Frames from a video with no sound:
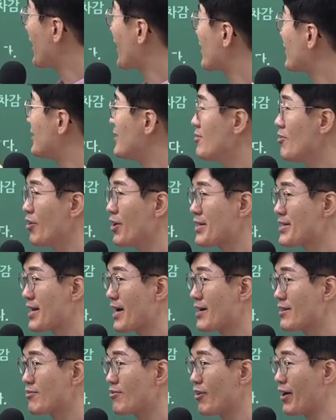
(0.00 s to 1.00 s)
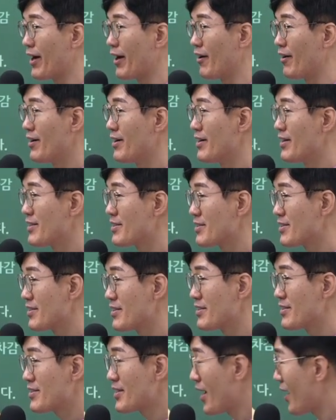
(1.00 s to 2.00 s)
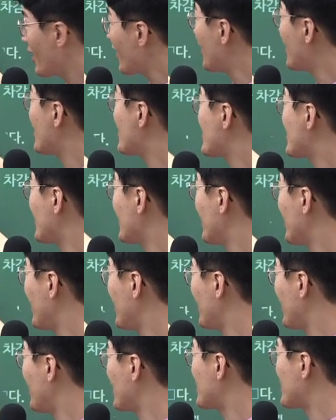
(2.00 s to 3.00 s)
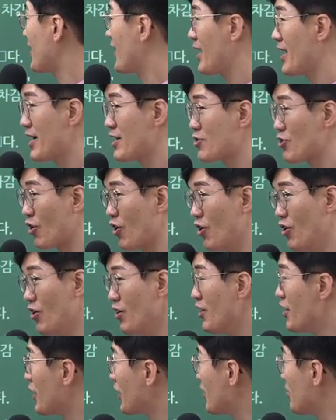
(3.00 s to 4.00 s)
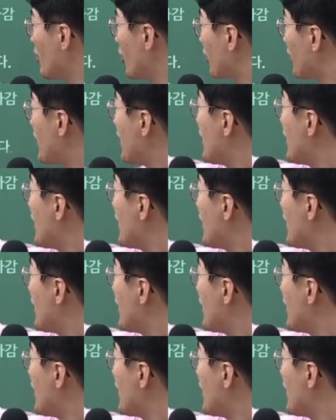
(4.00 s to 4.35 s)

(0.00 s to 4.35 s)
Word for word: 얘가 큰 거에 작은 거야. 작아야지. 작아야죠. 그러면